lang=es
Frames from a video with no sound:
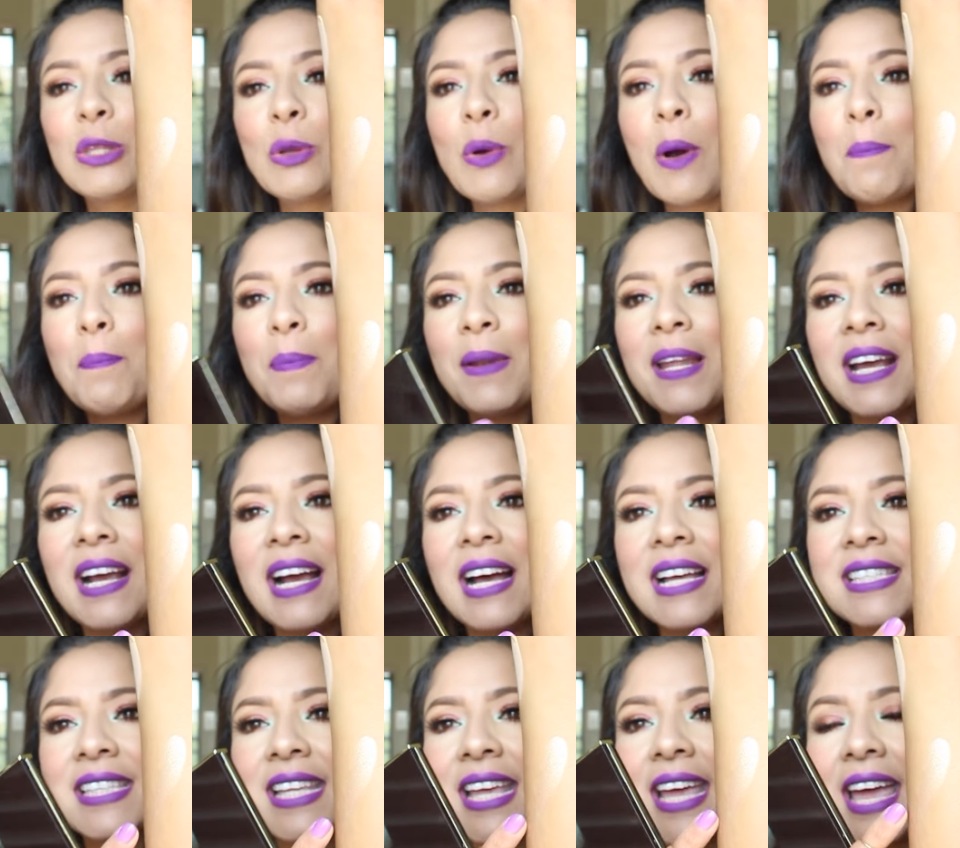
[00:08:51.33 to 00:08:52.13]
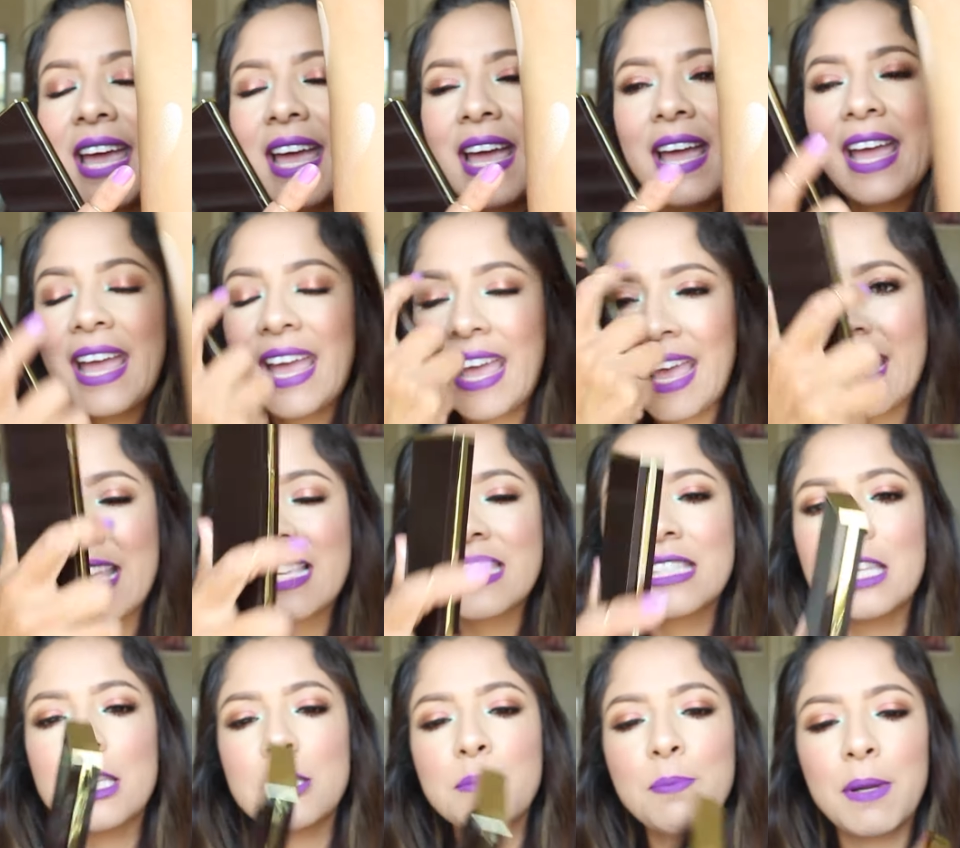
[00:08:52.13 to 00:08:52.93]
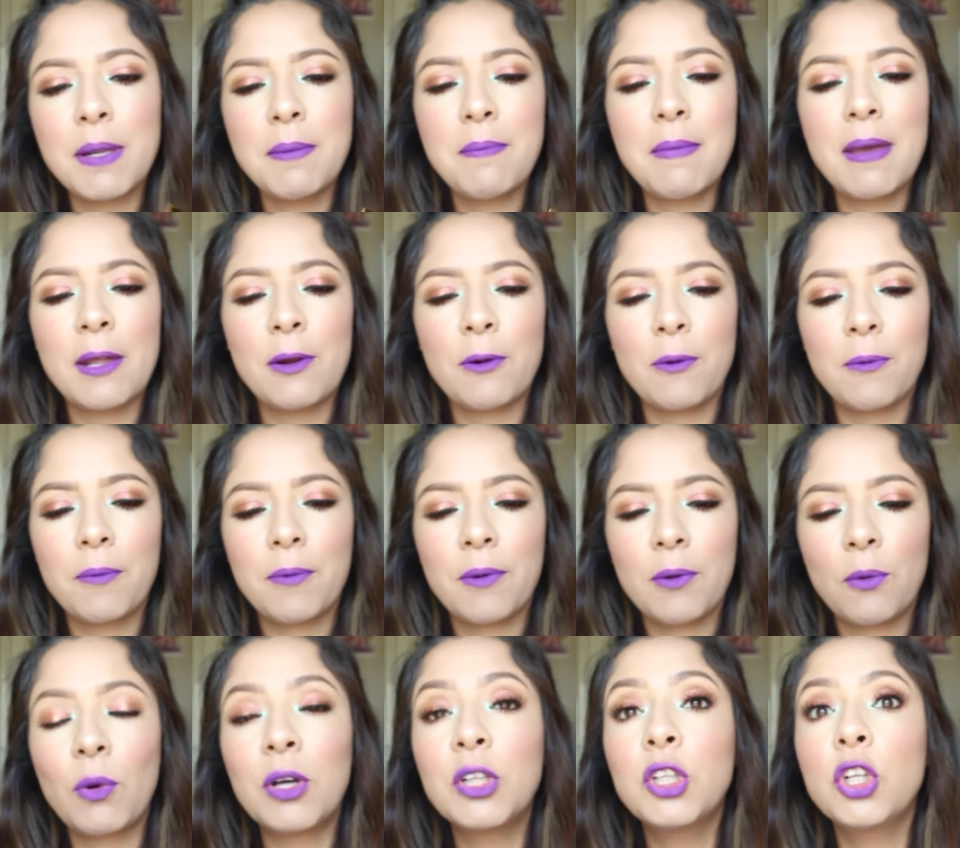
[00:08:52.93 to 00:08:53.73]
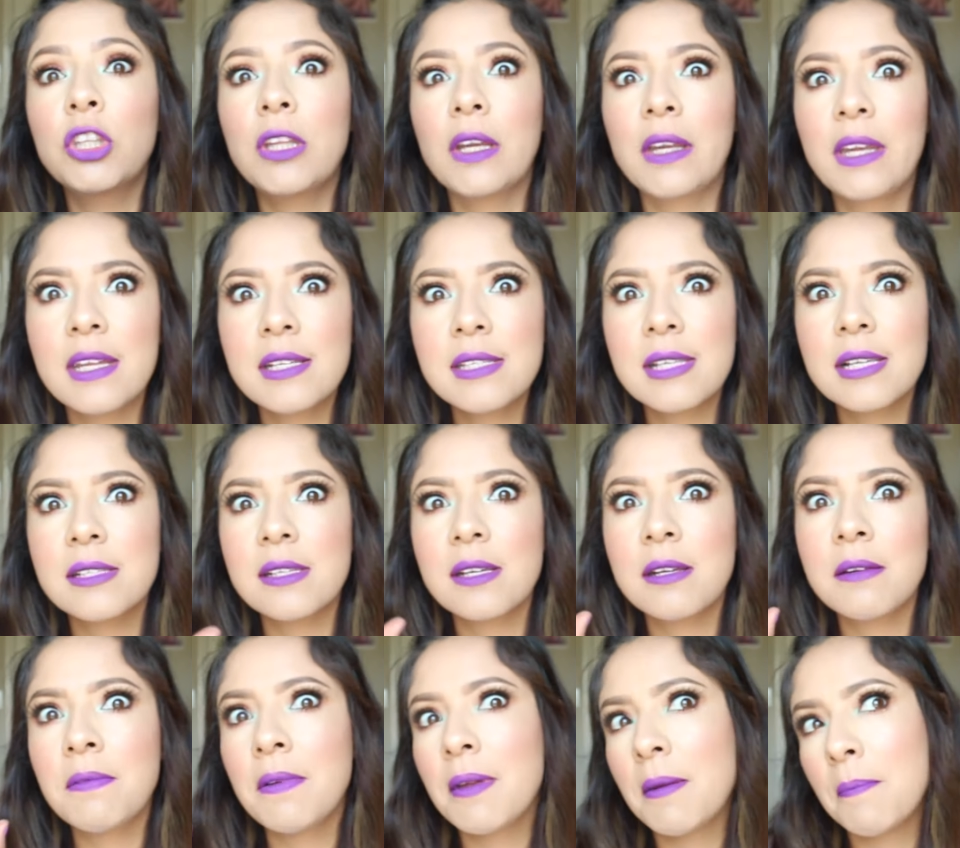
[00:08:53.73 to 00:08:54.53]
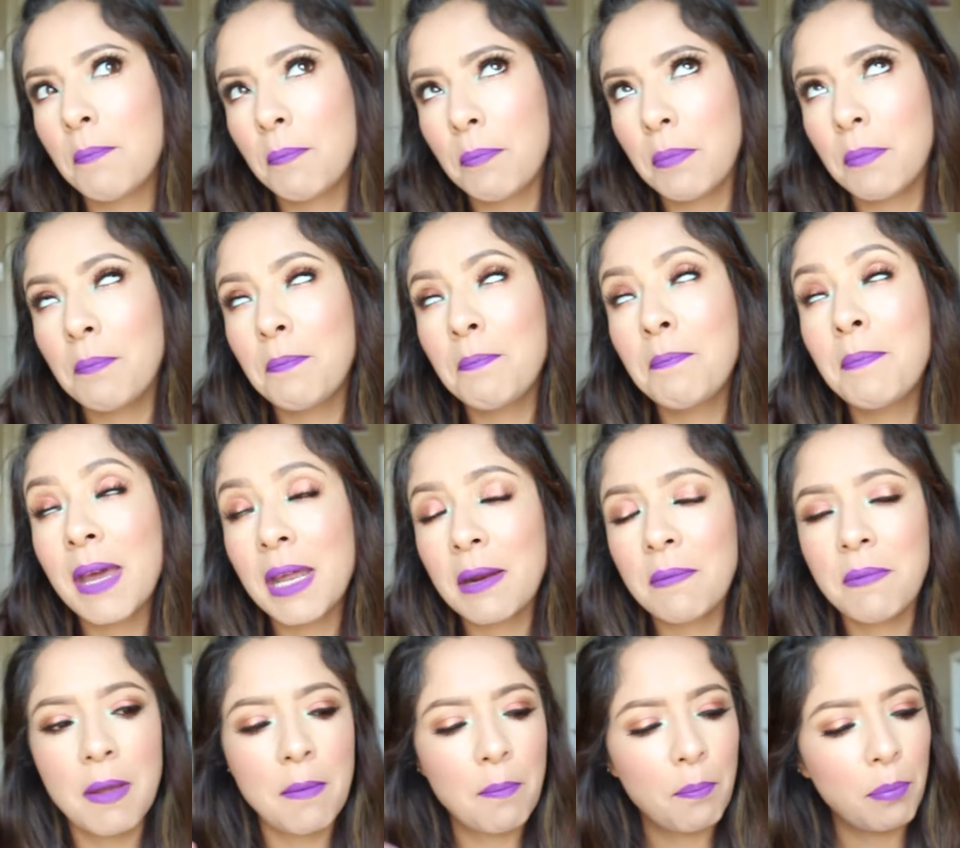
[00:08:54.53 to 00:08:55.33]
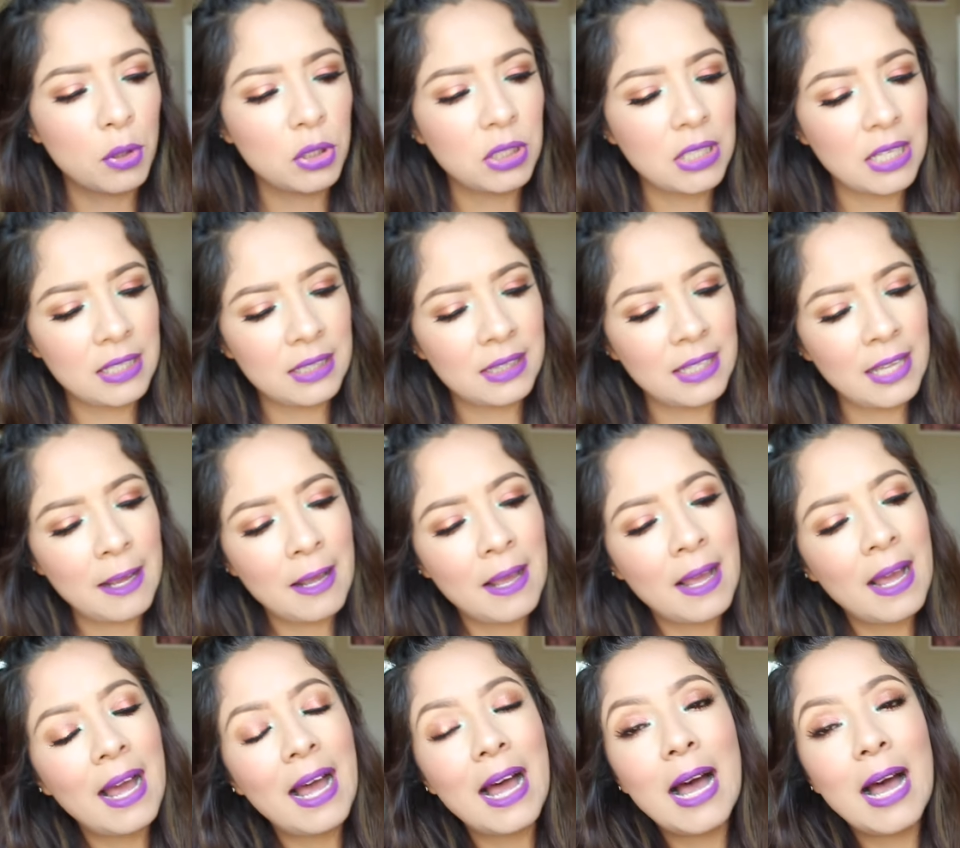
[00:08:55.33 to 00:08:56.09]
tú aplicas estos primero, cuando te quieres hacer bien ver bien potente.